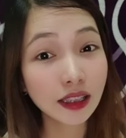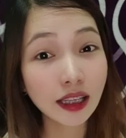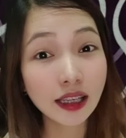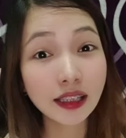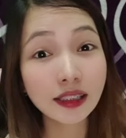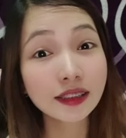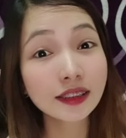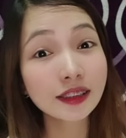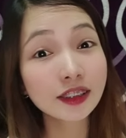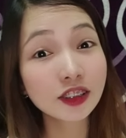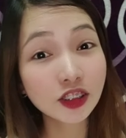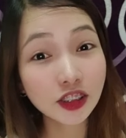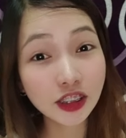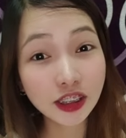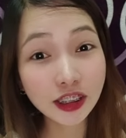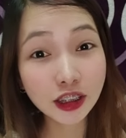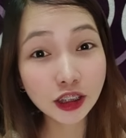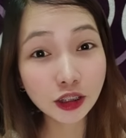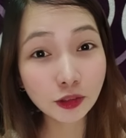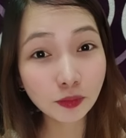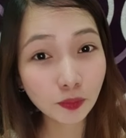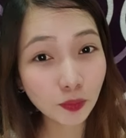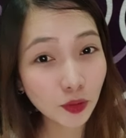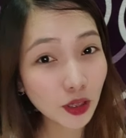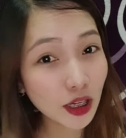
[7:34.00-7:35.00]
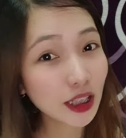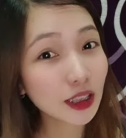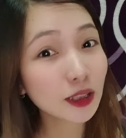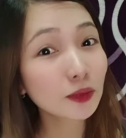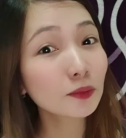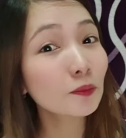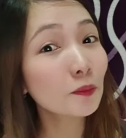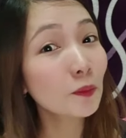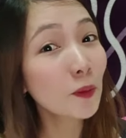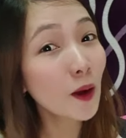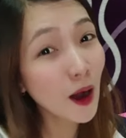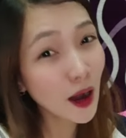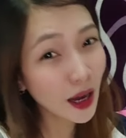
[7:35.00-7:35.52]
Let's just spread
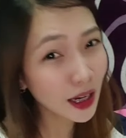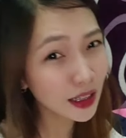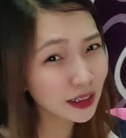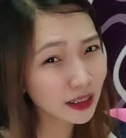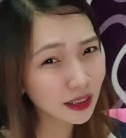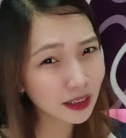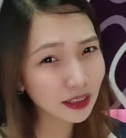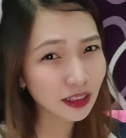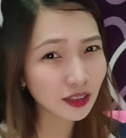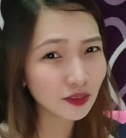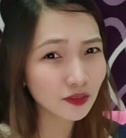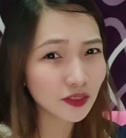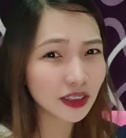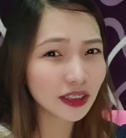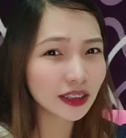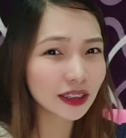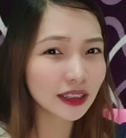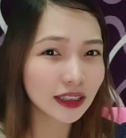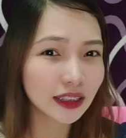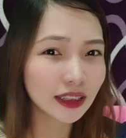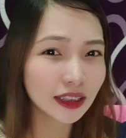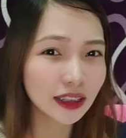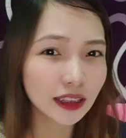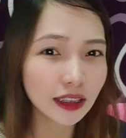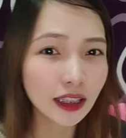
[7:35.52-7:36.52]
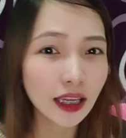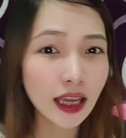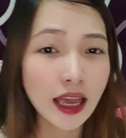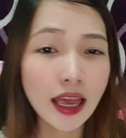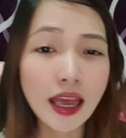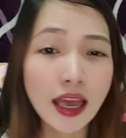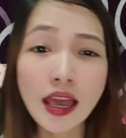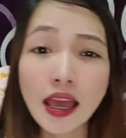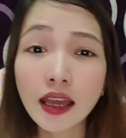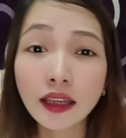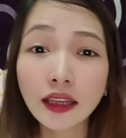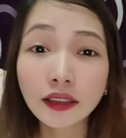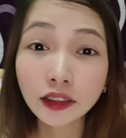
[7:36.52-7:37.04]
positivity
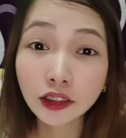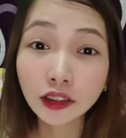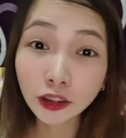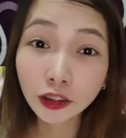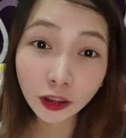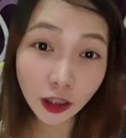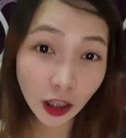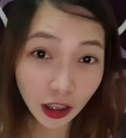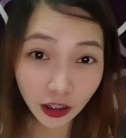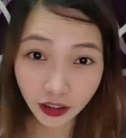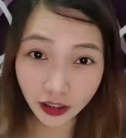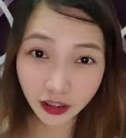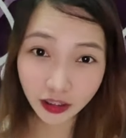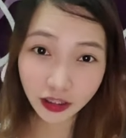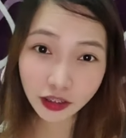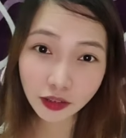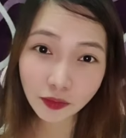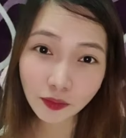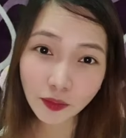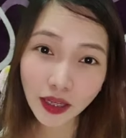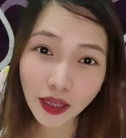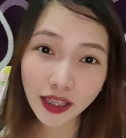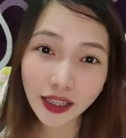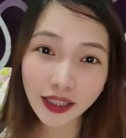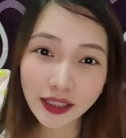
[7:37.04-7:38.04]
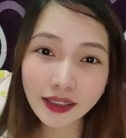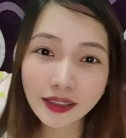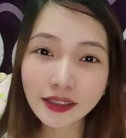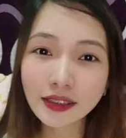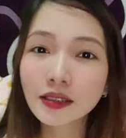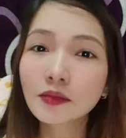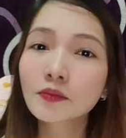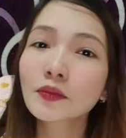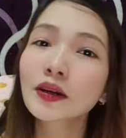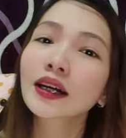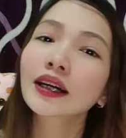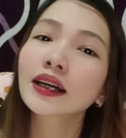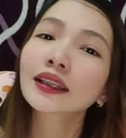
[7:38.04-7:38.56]
and encouragement
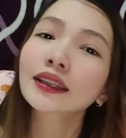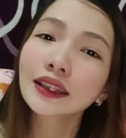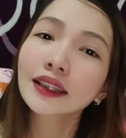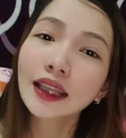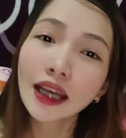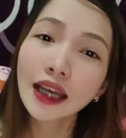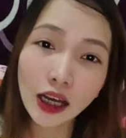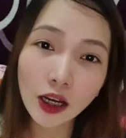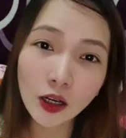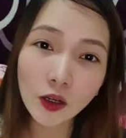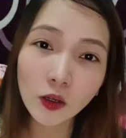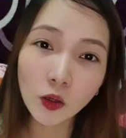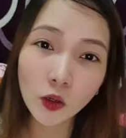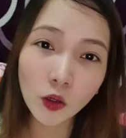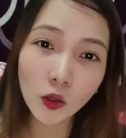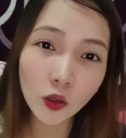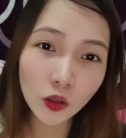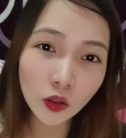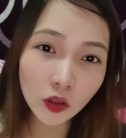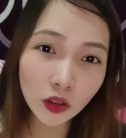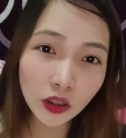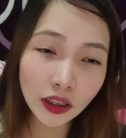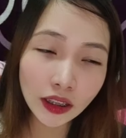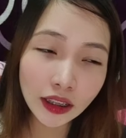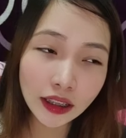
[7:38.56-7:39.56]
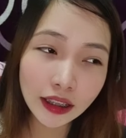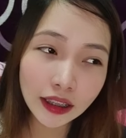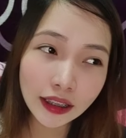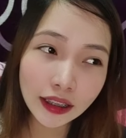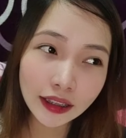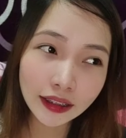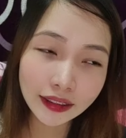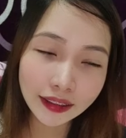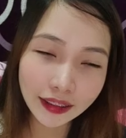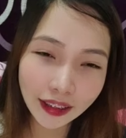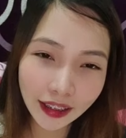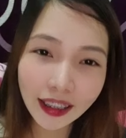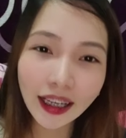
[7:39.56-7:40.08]
sa mga taong
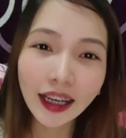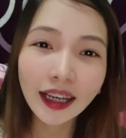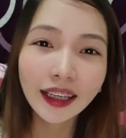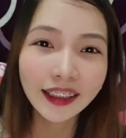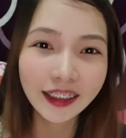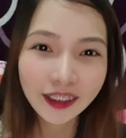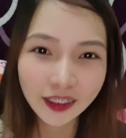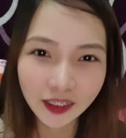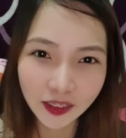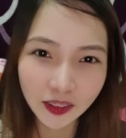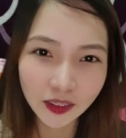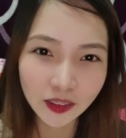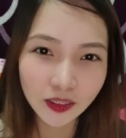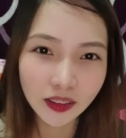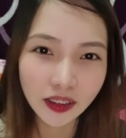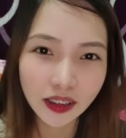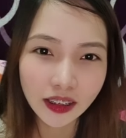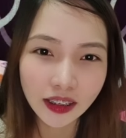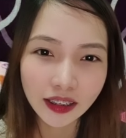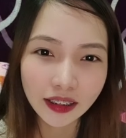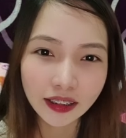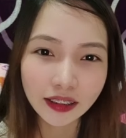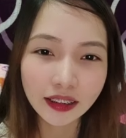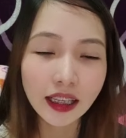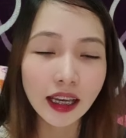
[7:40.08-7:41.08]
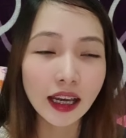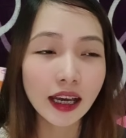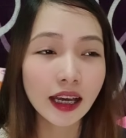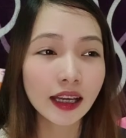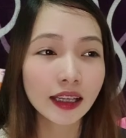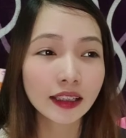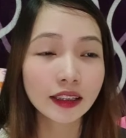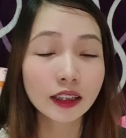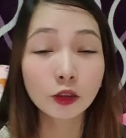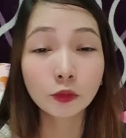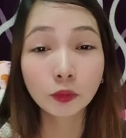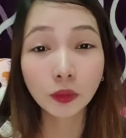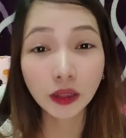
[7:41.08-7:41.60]
kagaya ko
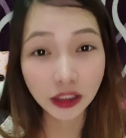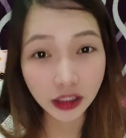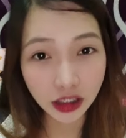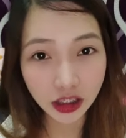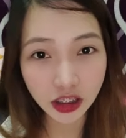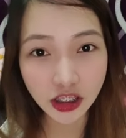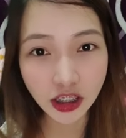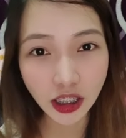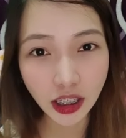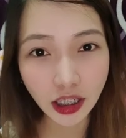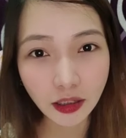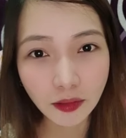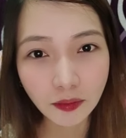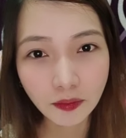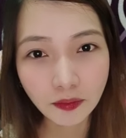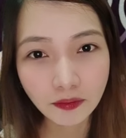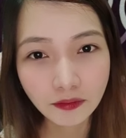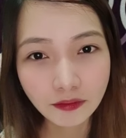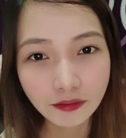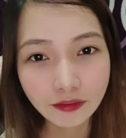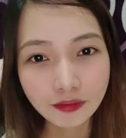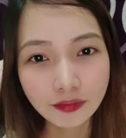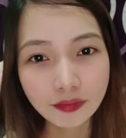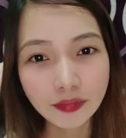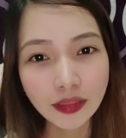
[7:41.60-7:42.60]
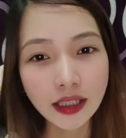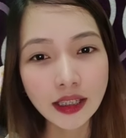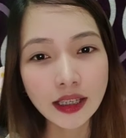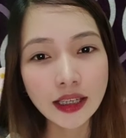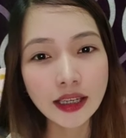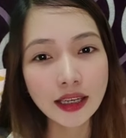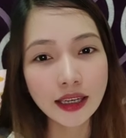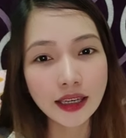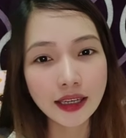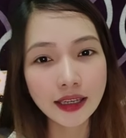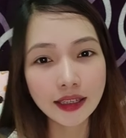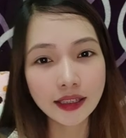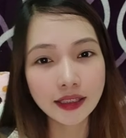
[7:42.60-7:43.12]
na nabody shame.
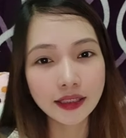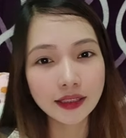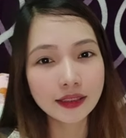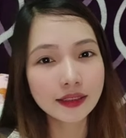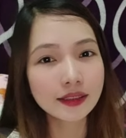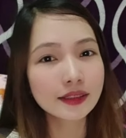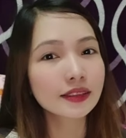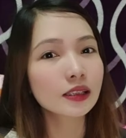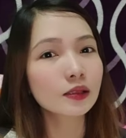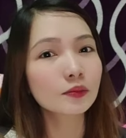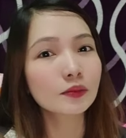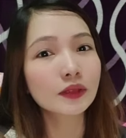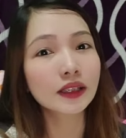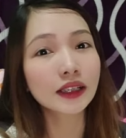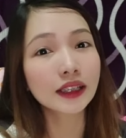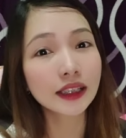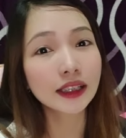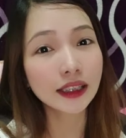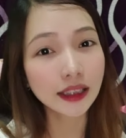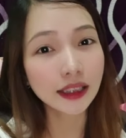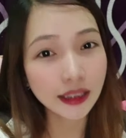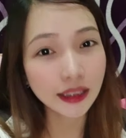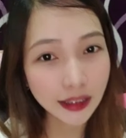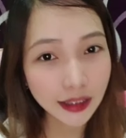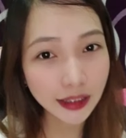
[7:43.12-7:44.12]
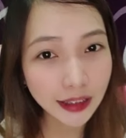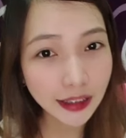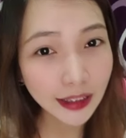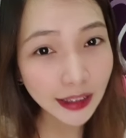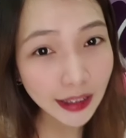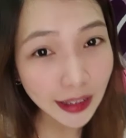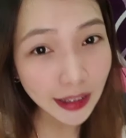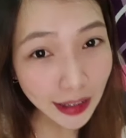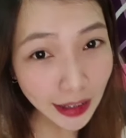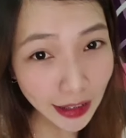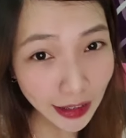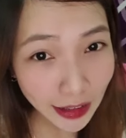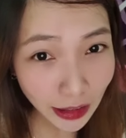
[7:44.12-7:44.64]
And sa mga
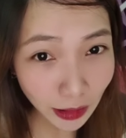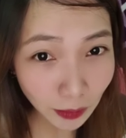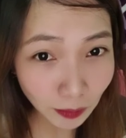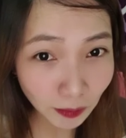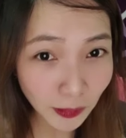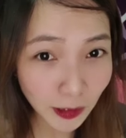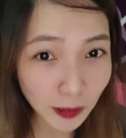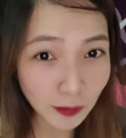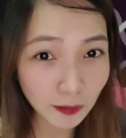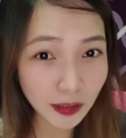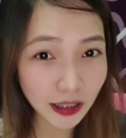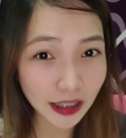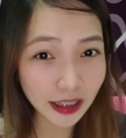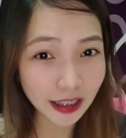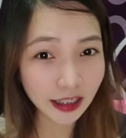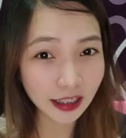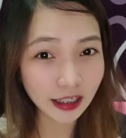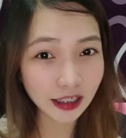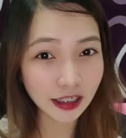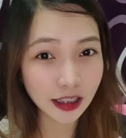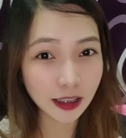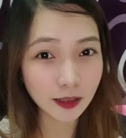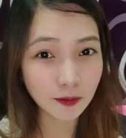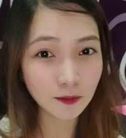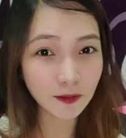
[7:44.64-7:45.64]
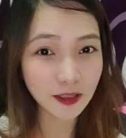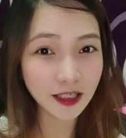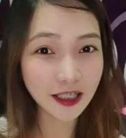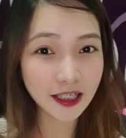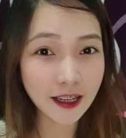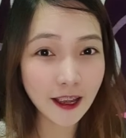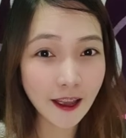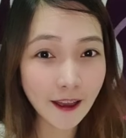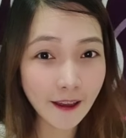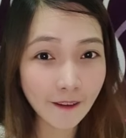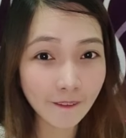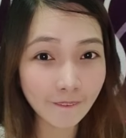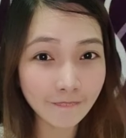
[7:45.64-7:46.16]
nambabody shame
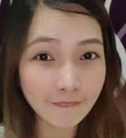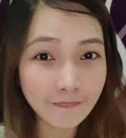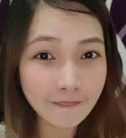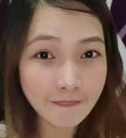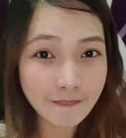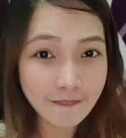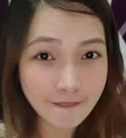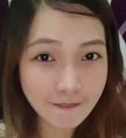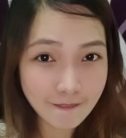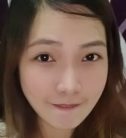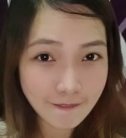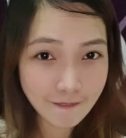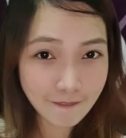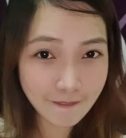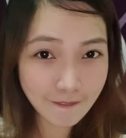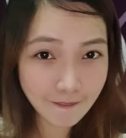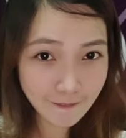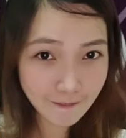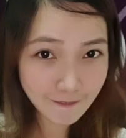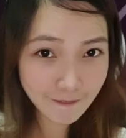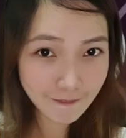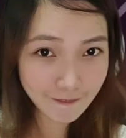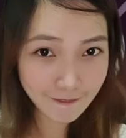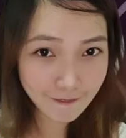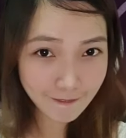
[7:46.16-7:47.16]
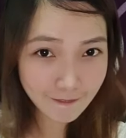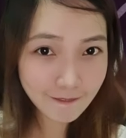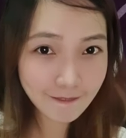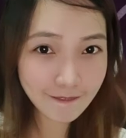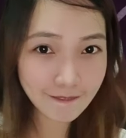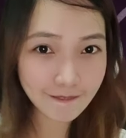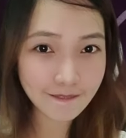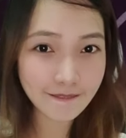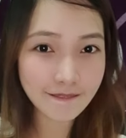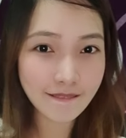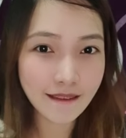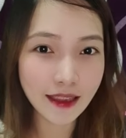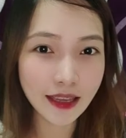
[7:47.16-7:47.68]
dyan,
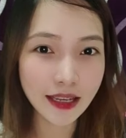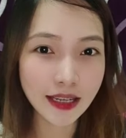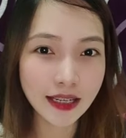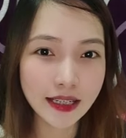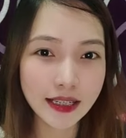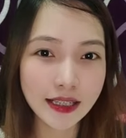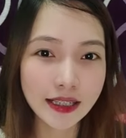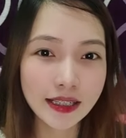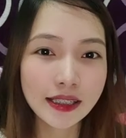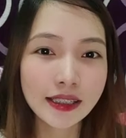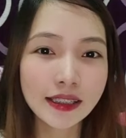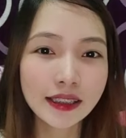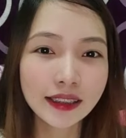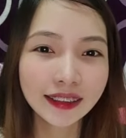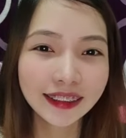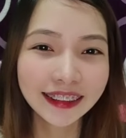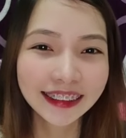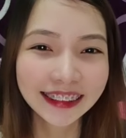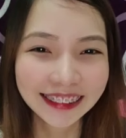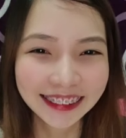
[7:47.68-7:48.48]
mm, ha?